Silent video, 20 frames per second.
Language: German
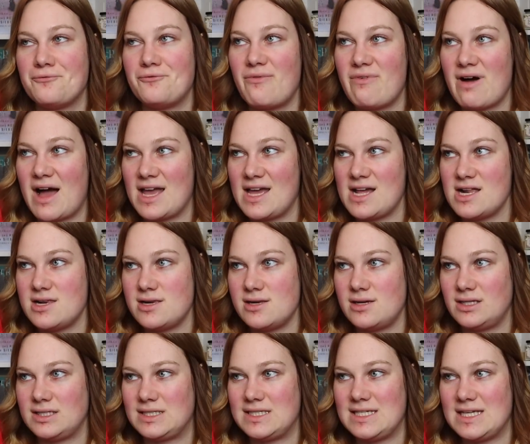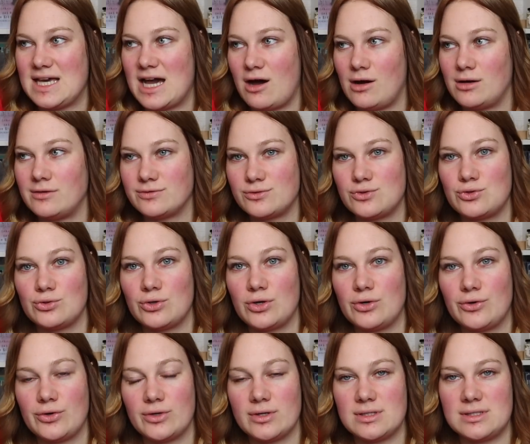weil die ja oft
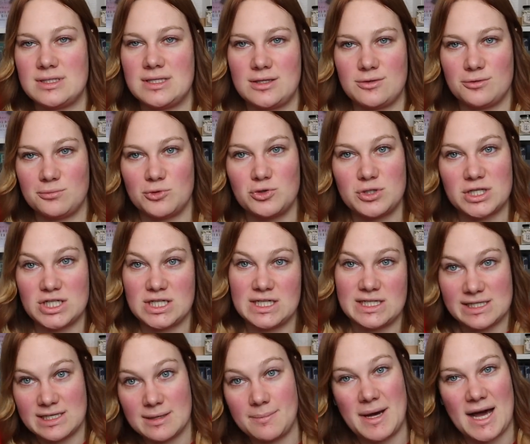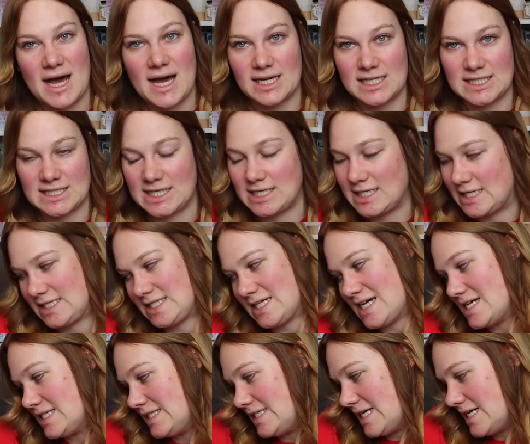sich um unterschiedliche Paare drehen. Das
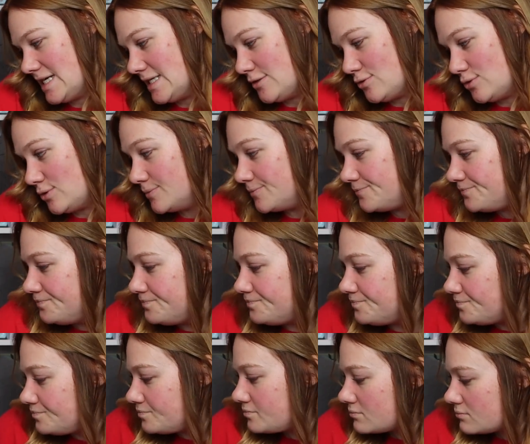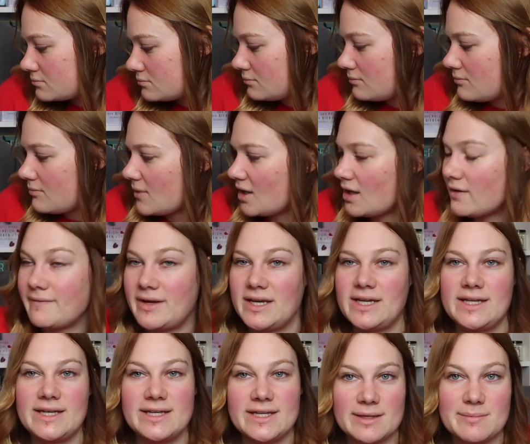heißt also, wenn
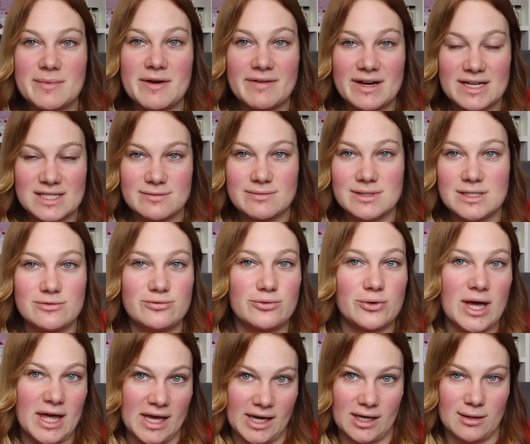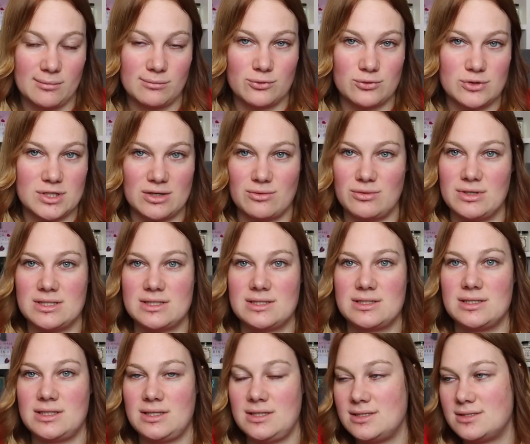ich hier nicht mehr weiß, wie die vorherigen
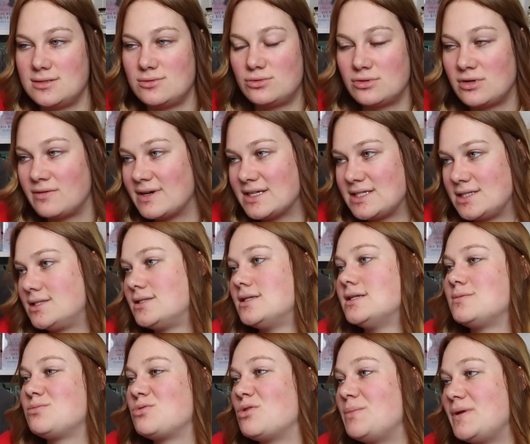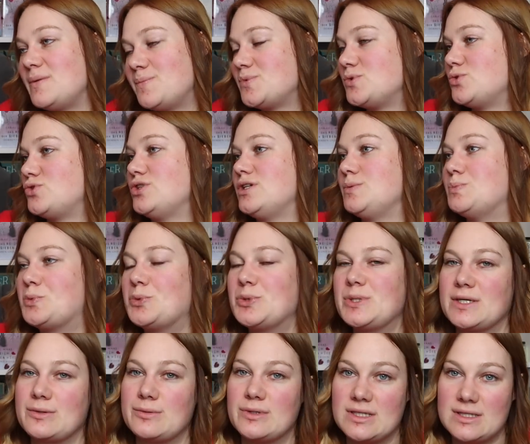Protagonisten hießen oder was das Problem zwischen den
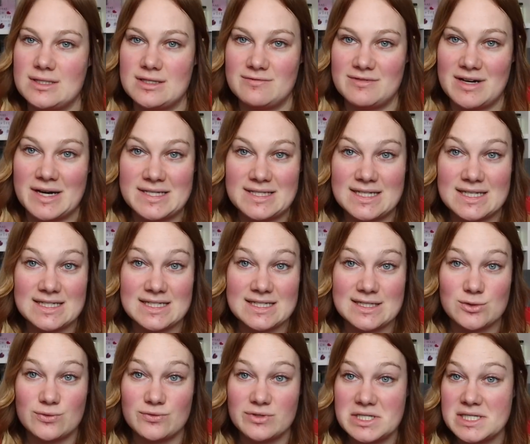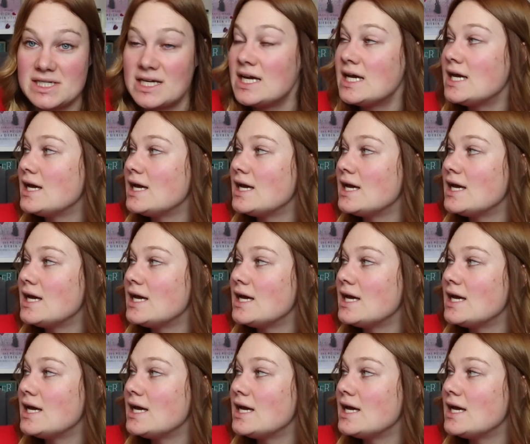Protagonisten war, ist das nicht so wild,